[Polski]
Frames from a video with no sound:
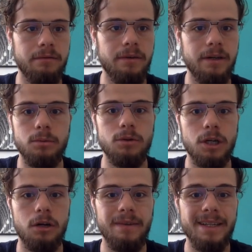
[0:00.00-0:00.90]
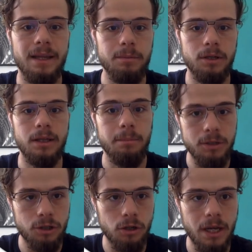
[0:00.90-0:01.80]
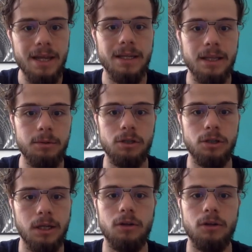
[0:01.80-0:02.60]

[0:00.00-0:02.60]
Facebook, gdziekolwiek, napi napisz do niej i napisz coś takiego.